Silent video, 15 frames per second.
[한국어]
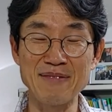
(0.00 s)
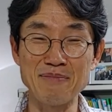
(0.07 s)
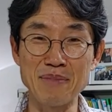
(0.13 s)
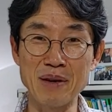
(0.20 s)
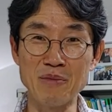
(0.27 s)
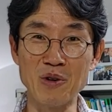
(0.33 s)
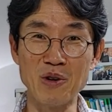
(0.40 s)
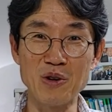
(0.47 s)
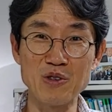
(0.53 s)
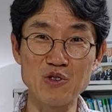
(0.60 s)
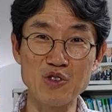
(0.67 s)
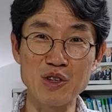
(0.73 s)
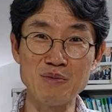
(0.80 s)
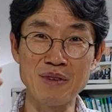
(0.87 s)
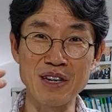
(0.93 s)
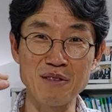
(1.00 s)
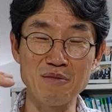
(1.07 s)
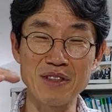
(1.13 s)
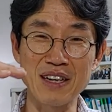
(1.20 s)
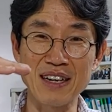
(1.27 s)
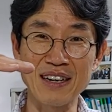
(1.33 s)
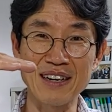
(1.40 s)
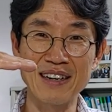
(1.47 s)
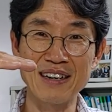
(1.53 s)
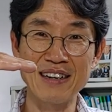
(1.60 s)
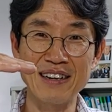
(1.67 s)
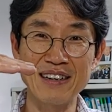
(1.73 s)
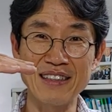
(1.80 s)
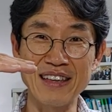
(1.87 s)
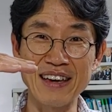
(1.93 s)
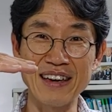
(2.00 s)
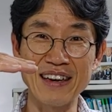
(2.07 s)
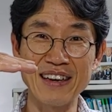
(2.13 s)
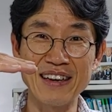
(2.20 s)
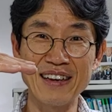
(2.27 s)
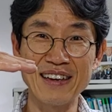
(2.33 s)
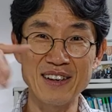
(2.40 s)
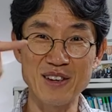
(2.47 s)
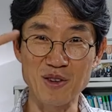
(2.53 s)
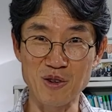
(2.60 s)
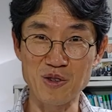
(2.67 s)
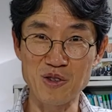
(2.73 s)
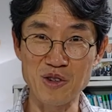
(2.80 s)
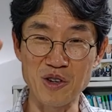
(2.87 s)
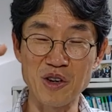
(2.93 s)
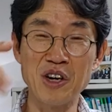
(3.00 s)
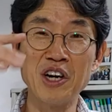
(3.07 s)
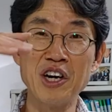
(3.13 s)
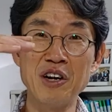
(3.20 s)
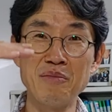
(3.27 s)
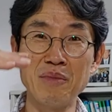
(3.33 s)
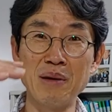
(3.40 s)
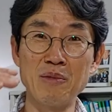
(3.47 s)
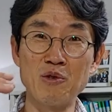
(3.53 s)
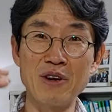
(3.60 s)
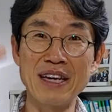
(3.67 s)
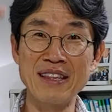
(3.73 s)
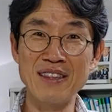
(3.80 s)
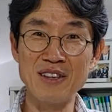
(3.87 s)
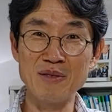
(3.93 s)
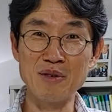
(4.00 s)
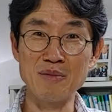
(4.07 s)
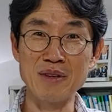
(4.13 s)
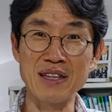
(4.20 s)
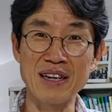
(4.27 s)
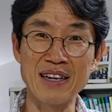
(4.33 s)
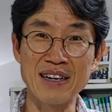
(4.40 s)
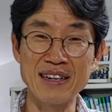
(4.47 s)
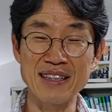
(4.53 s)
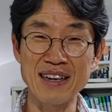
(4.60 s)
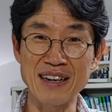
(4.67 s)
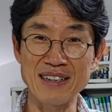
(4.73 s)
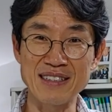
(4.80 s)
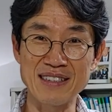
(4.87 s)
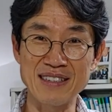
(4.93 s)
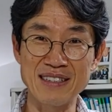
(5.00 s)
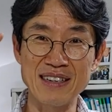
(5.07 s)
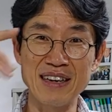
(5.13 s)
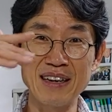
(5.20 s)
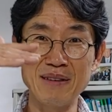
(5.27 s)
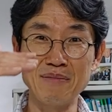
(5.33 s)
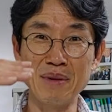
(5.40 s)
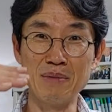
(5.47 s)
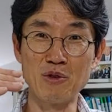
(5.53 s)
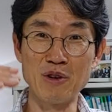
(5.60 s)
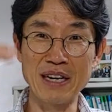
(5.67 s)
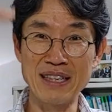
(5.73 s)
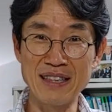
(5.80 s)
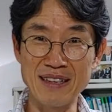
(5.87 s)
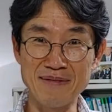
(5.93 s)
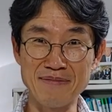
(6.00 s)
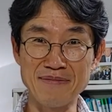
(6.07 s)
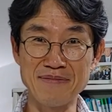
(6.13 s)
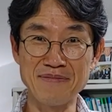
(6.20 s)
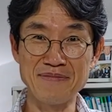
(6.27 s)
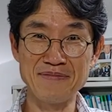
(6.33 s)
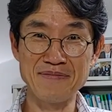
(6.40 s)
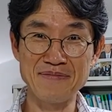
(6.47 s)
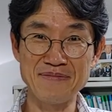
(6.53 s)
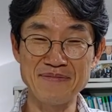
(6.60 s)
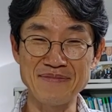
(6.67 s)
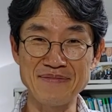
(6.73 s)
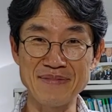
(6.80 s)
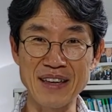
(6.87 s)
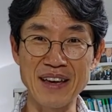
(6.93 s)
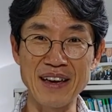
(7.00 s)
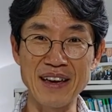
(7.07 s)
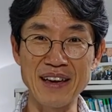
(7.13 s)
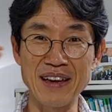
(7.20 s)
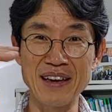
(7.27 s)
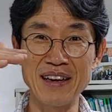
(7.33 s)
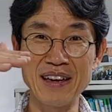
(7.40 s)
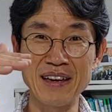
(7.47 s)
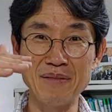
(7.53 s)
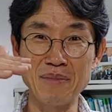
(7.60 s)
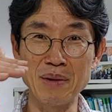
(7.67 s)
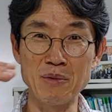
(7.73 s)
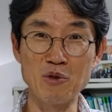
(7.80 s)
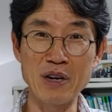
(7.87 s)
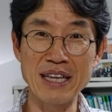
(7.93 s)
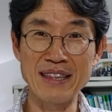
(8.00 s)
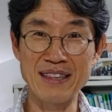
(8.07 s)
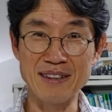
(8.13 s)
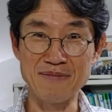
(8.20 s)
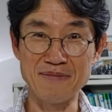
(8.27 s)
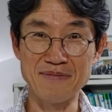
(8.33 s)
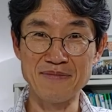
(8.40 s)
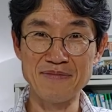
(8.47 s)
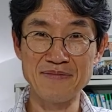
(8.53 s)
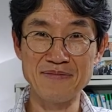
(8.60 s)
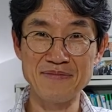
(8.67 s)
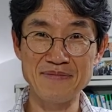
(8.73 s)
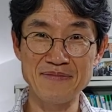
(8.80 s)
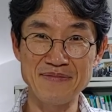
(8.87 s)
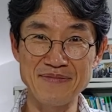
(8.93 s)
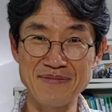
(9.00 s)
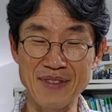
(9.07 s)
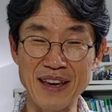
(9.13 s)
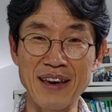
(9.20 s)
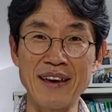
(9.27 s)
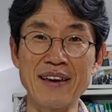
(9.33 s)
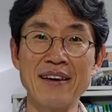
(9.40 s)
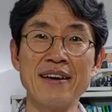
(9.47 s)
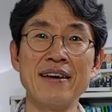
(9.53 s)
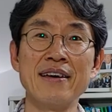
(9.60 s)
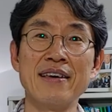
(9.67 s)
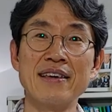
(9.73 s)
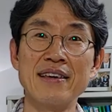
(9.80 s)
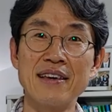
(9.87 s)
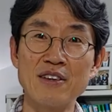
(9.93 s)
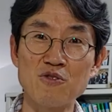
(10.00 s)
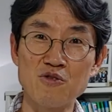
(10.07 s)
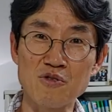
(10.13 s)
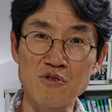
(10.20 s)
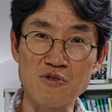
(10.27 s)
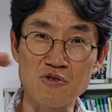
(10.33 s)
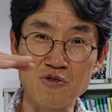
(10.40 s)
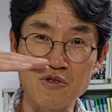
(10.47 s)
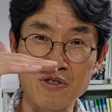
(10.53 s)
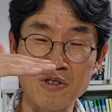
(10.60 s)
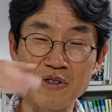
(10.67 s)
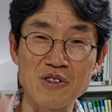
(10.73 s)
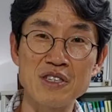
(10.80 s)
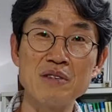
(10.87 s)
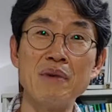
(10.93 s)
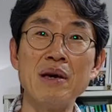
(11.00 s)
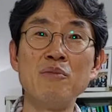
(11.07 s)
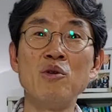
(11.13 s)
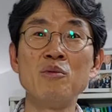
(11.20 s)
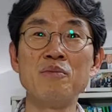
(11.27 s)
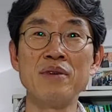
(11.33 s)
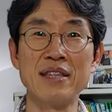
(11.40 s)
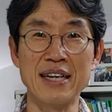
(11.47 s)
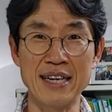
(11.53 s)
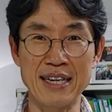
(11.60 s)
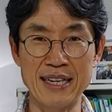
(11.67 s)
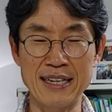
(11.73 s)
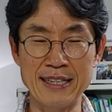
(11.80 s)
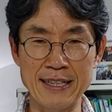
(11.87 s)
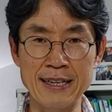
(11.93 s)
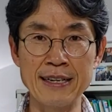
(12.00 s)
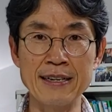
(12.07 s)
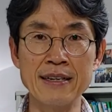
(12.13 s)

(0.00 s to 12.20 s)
메모, 줄임말입니다. 네, 그렇죠. 메모랜덤입니다. 다 같이. 메모랜덤. 네, 메모랜덤. 네, 이게 줄은 것이 메모입니다. 네.